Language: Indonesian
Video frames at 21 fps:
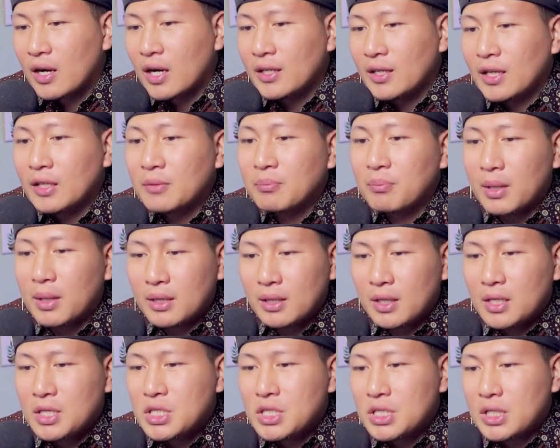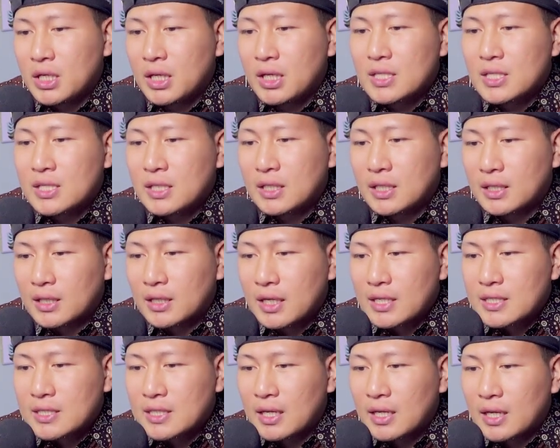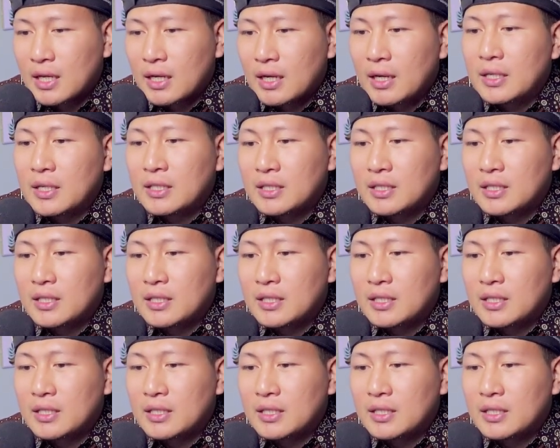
Rakyat Malaysia senantiasa